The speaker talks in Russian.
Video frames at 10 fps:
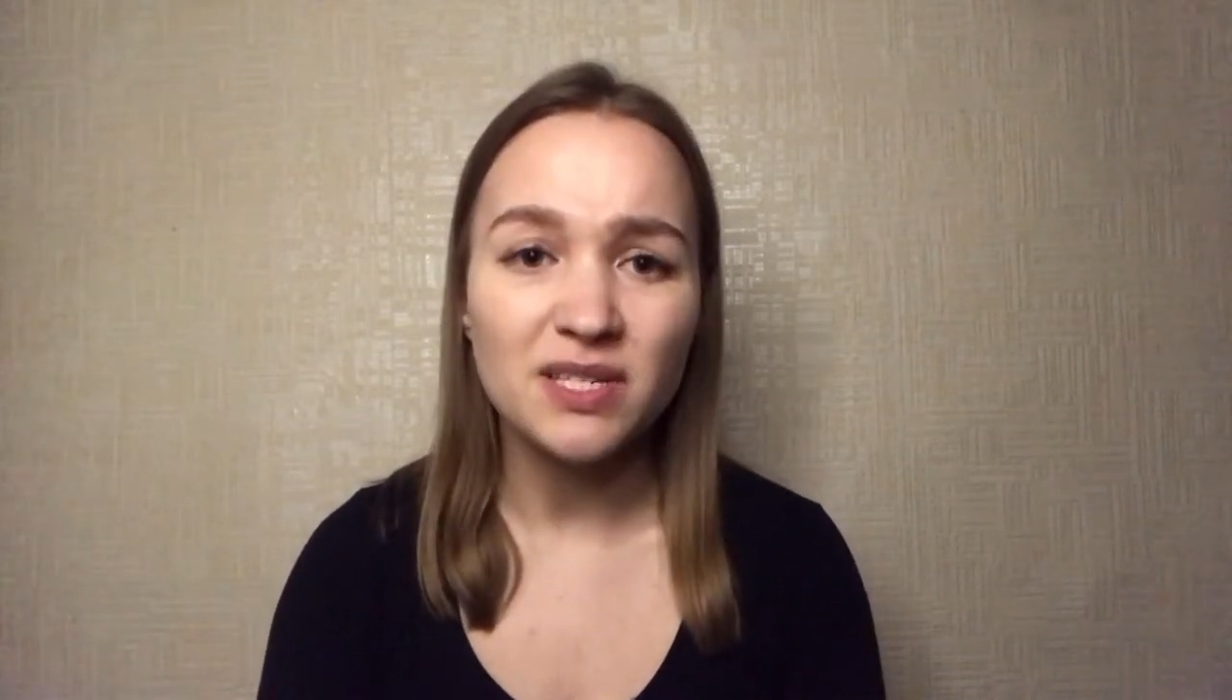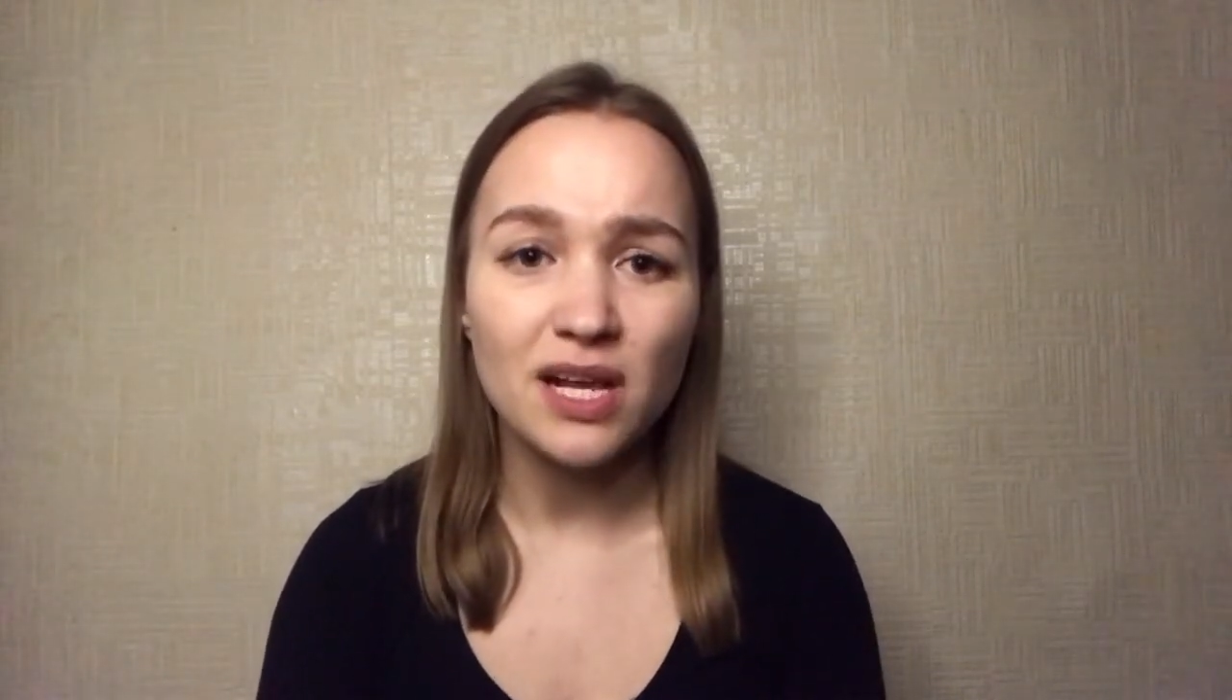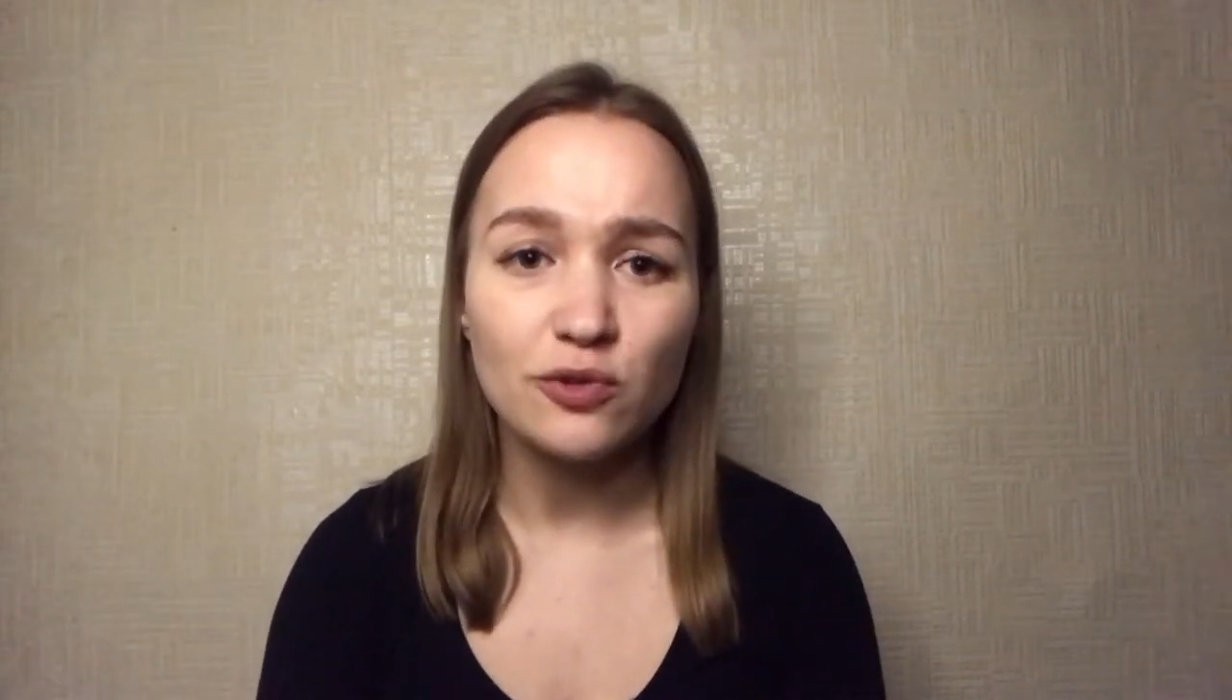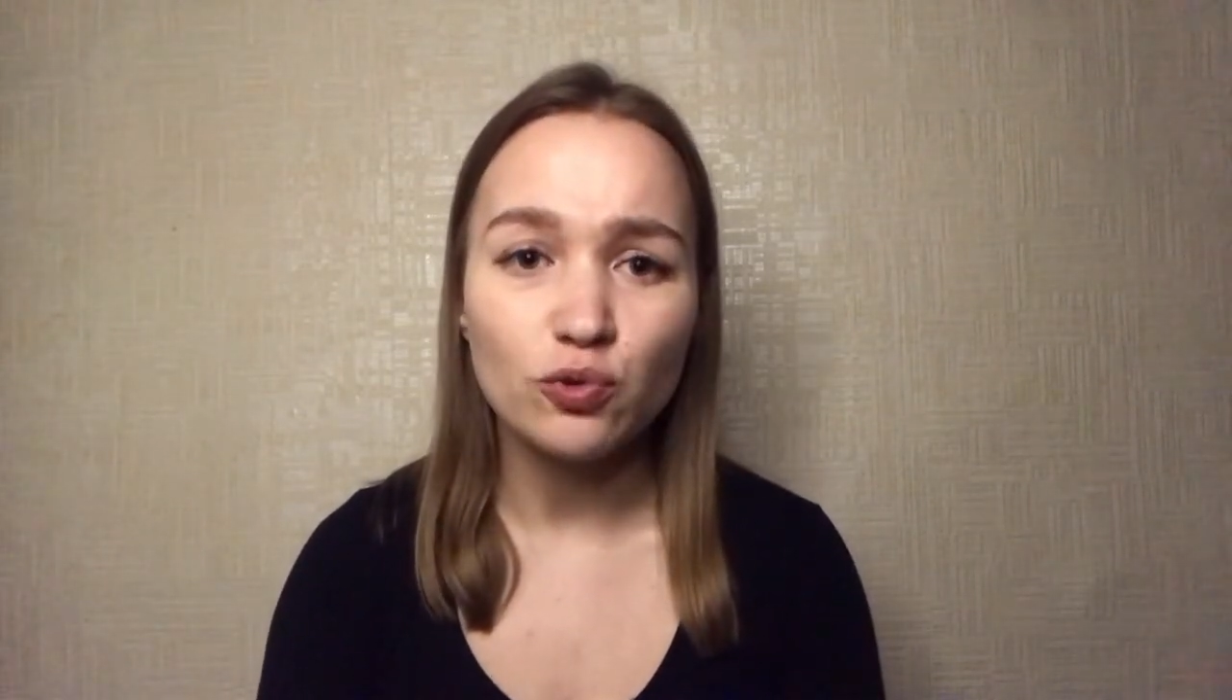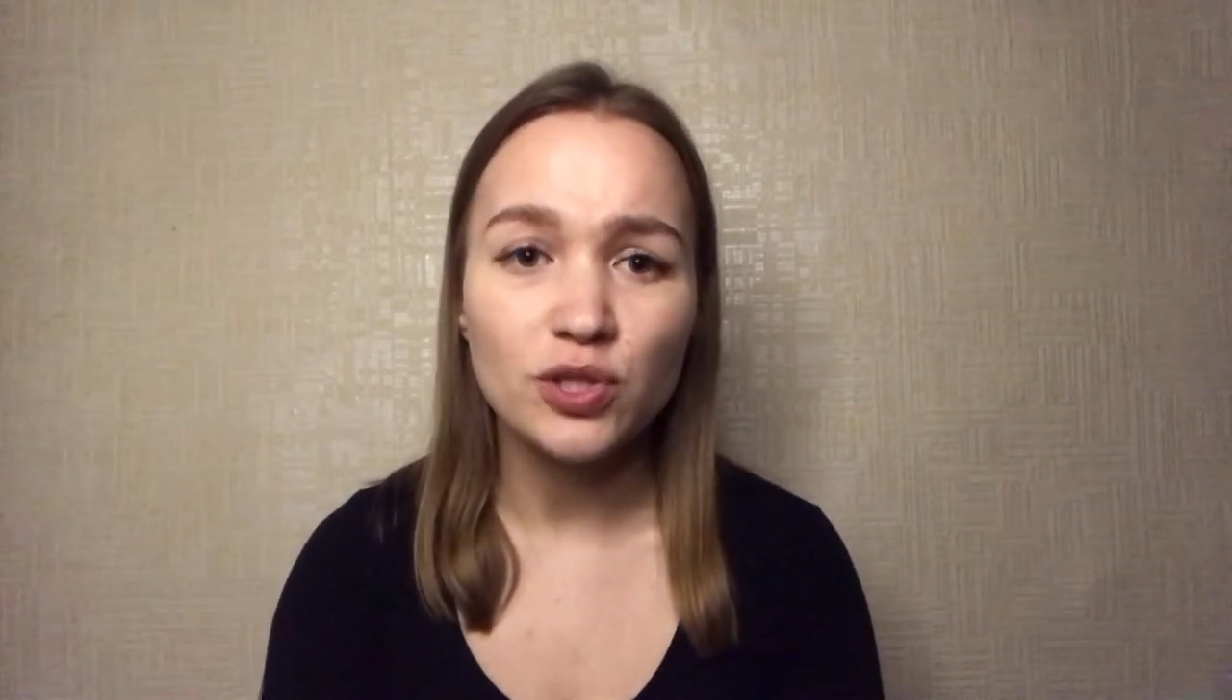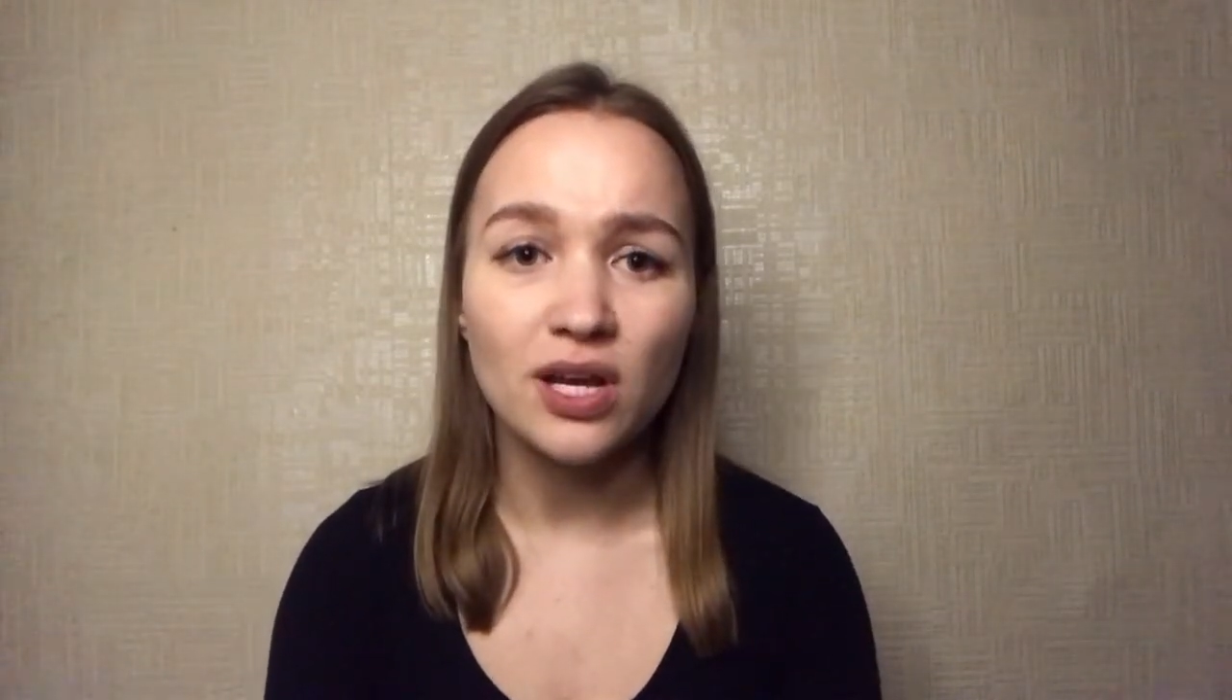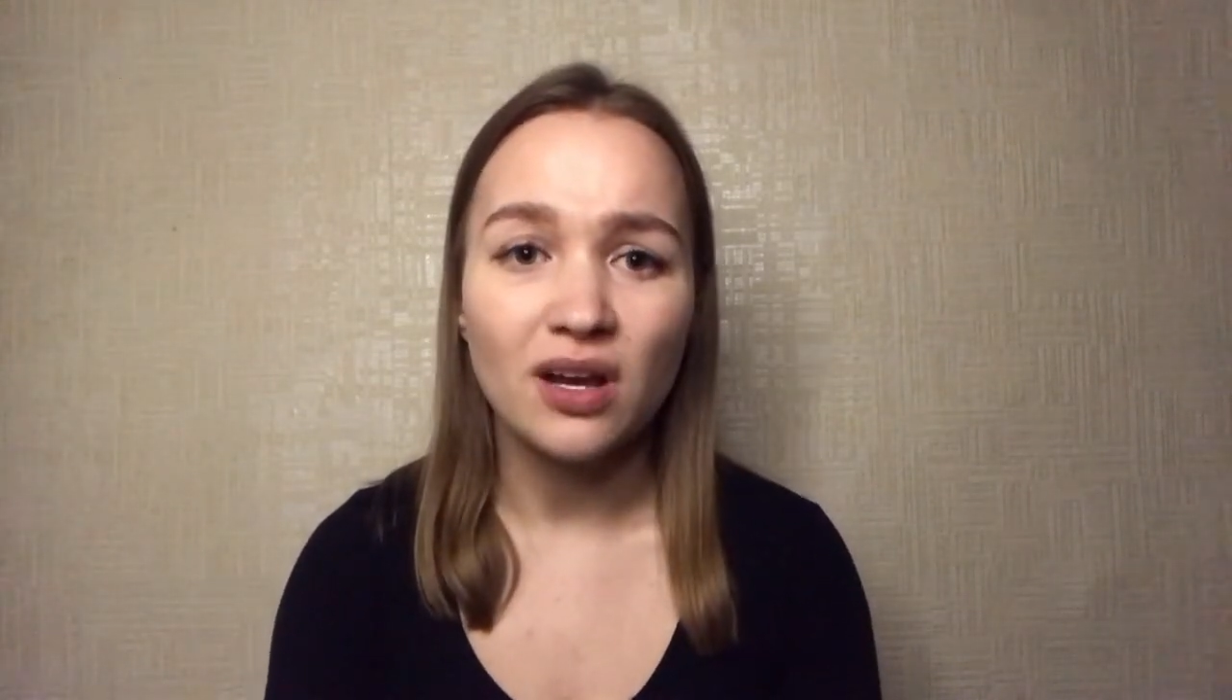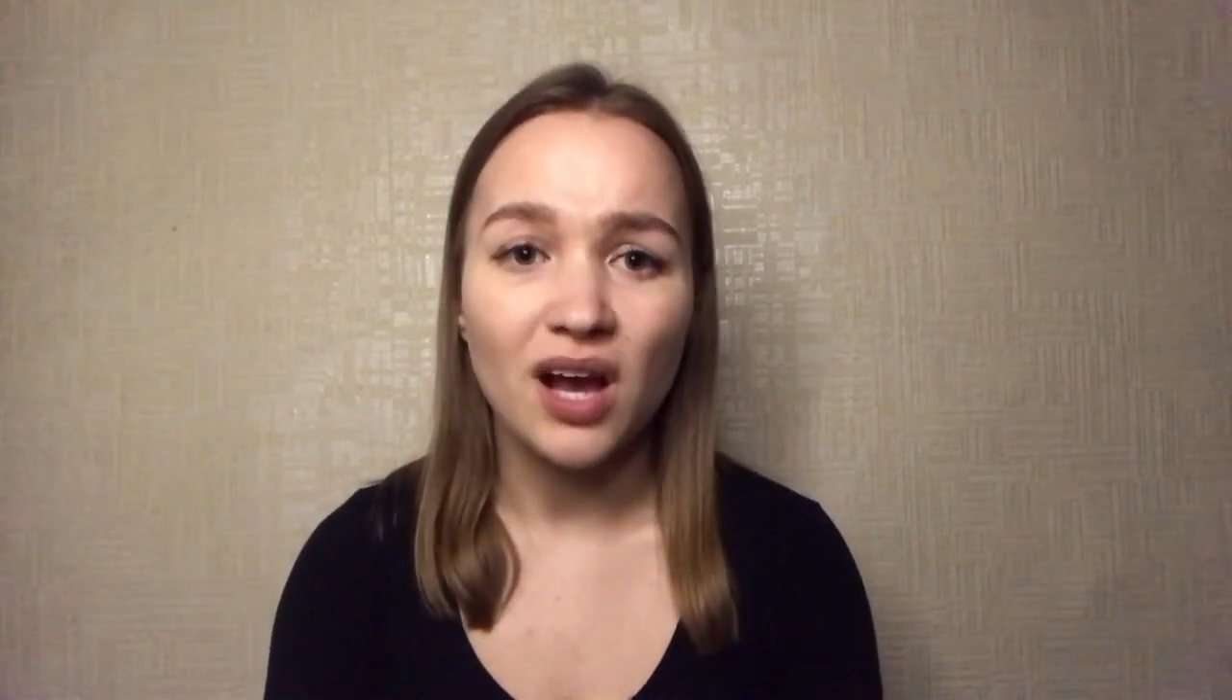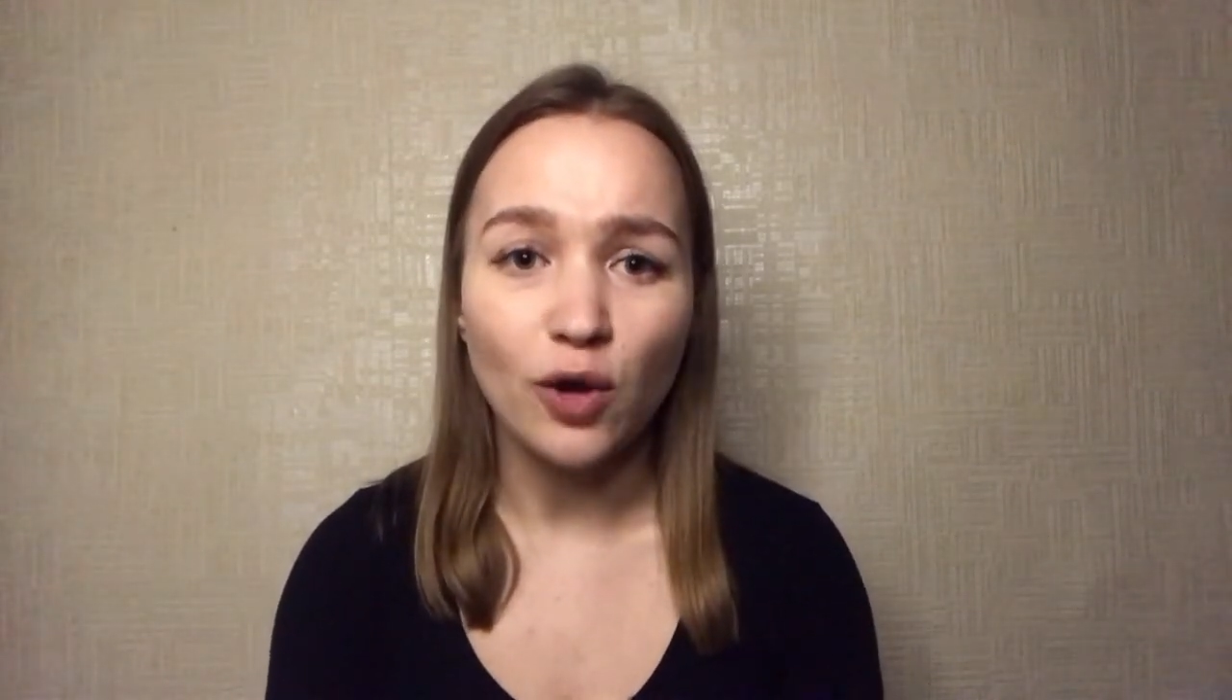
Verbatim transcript: поскользнулся